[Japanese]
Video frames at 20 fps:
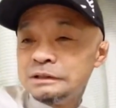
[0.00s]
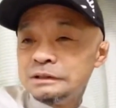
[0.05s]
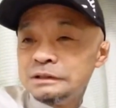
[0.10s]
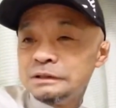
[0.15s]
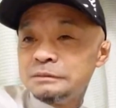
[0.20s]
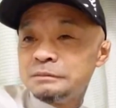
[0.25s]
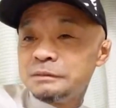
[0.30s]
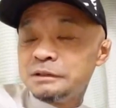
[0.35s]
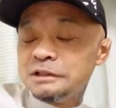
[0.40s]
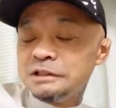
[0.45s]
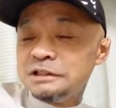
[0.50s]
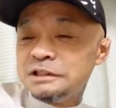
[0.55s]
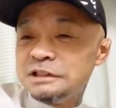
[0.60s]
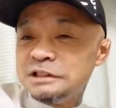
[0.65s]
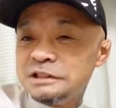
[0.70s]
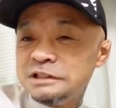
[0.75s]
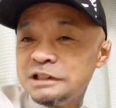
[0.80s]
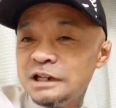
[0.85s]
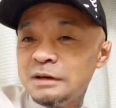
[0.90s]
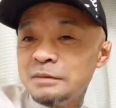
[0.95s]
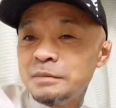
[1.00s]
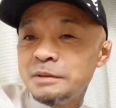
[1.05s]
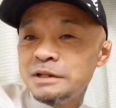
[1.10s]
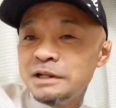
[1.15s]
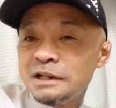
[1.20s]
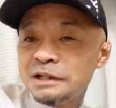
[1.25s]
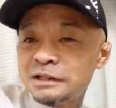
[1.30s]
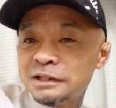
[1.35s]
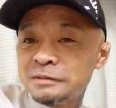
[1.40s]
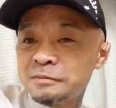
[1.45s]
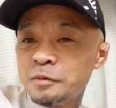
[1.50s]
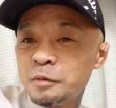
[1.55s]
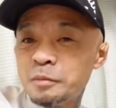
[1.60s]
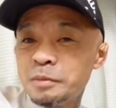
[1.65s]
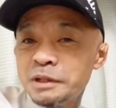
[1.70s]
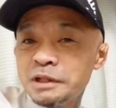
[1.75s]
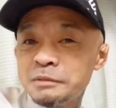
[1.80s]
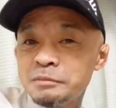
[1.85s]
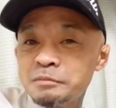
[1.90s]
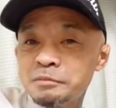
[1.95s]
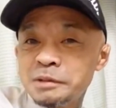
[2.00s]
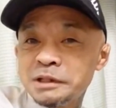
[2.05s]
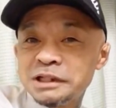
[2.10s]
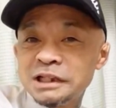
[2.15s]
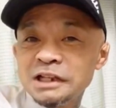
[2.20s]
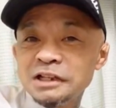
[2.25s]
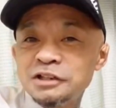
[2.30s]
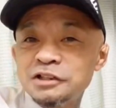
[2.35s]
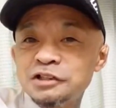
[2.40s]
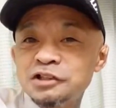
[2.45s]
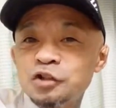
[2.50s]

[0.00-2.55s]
まあ、1時半前やってもばバッタンりし